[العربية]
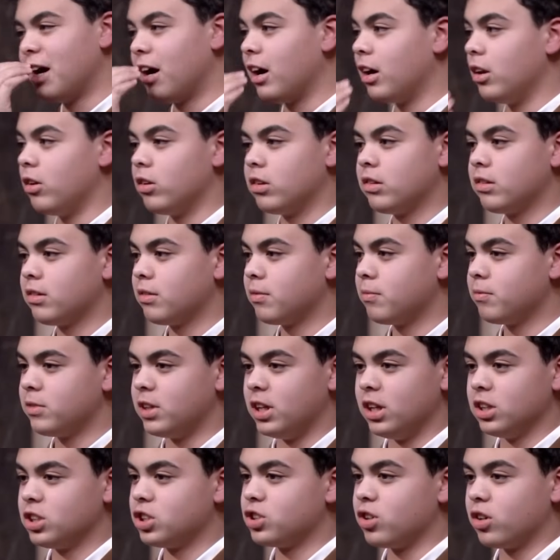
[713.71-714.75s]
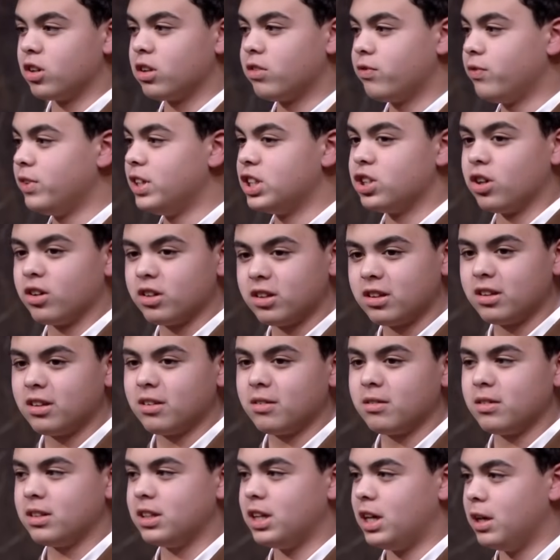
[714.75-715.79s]
خلاص ثلاث شوكس في شوك
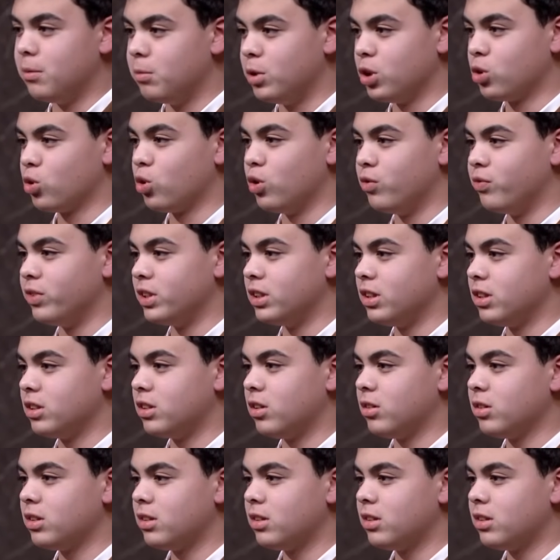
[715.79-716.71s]
يحب يدخل في الديل دوت